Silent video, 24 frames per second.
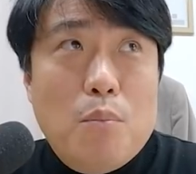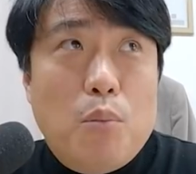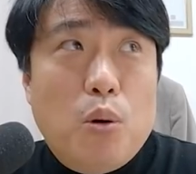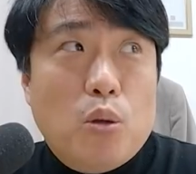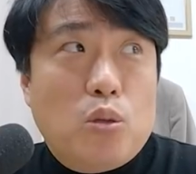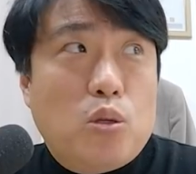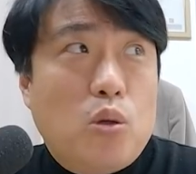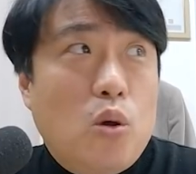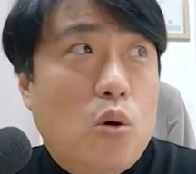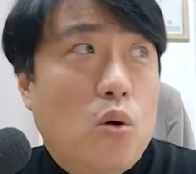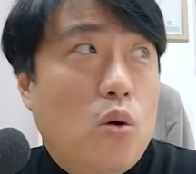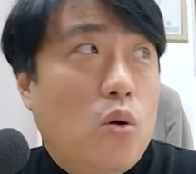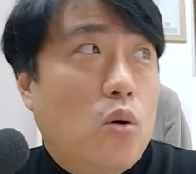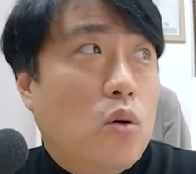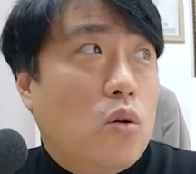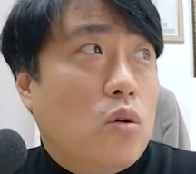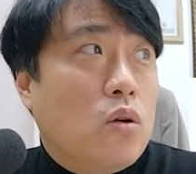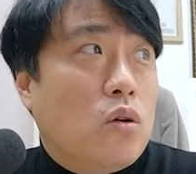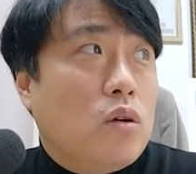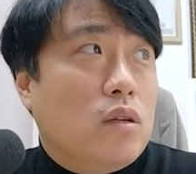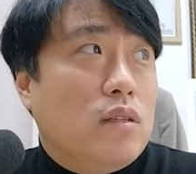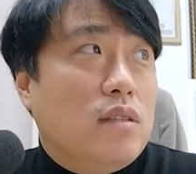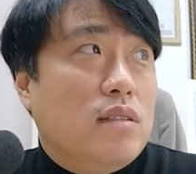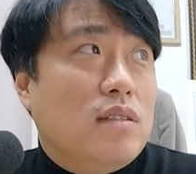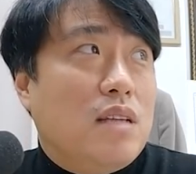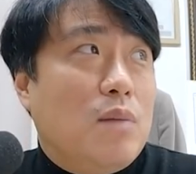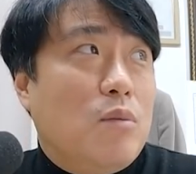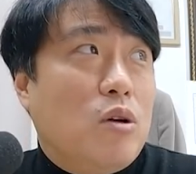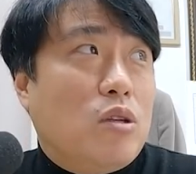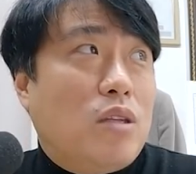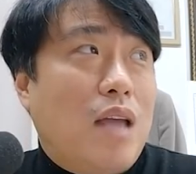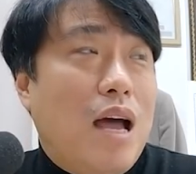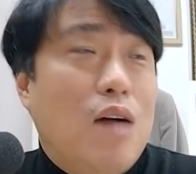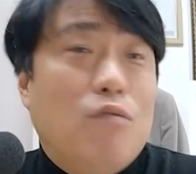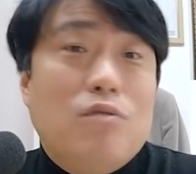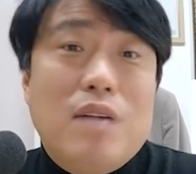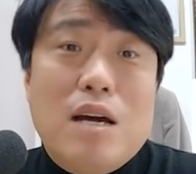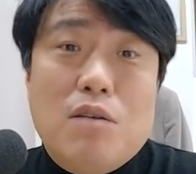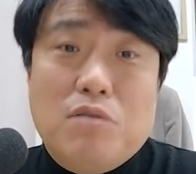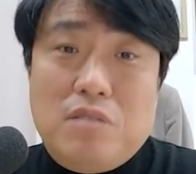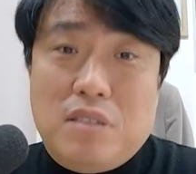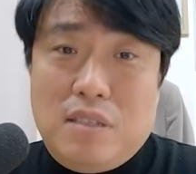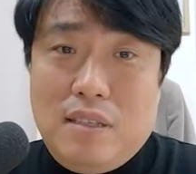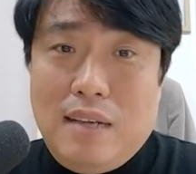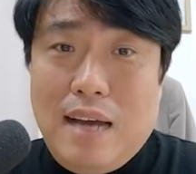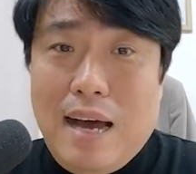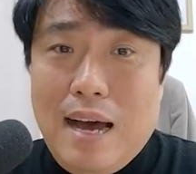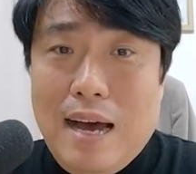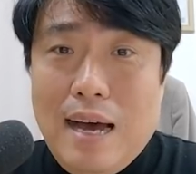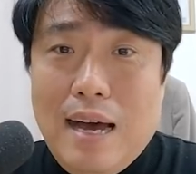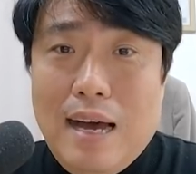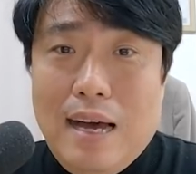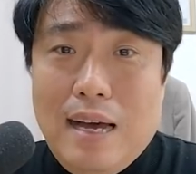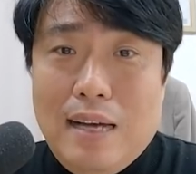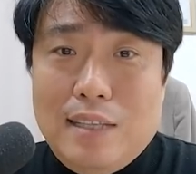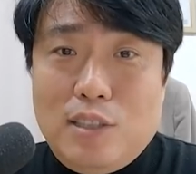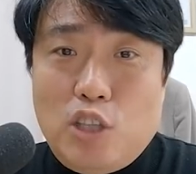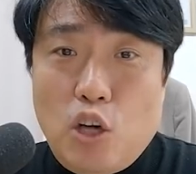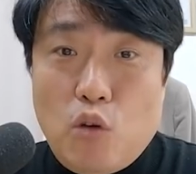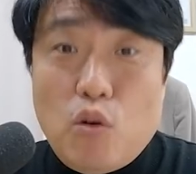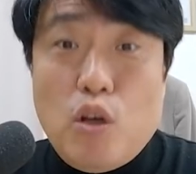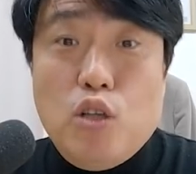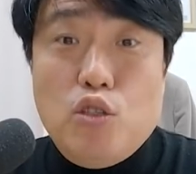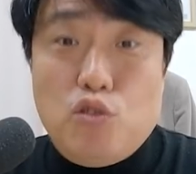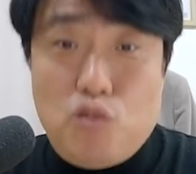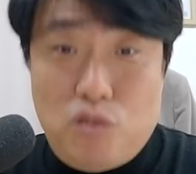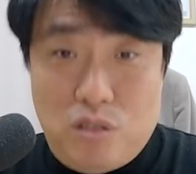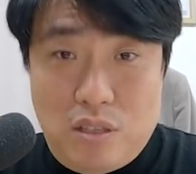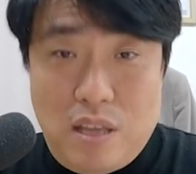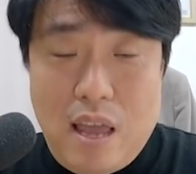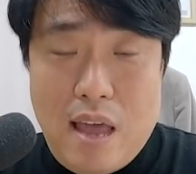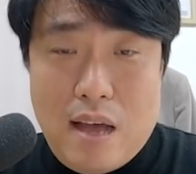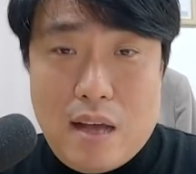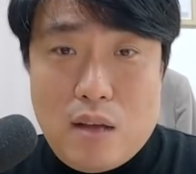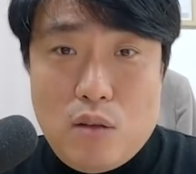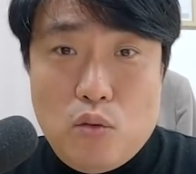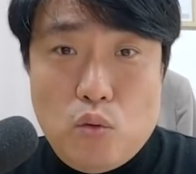보통 이제 뭐 타운하우스나 전원주택,